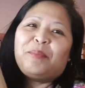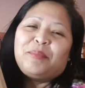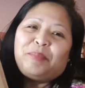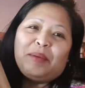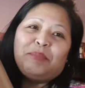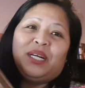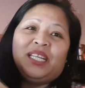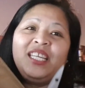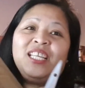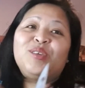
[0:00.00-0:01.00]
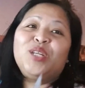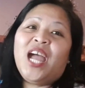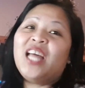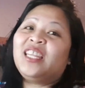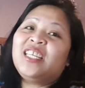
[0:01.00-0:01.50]
Pang birthday to ni
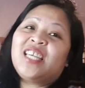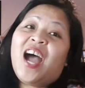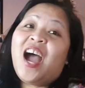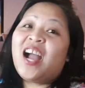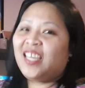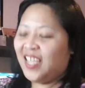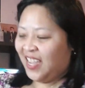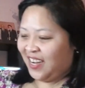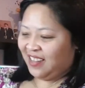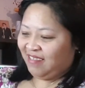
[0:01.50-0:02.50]
ate sa ah! akin.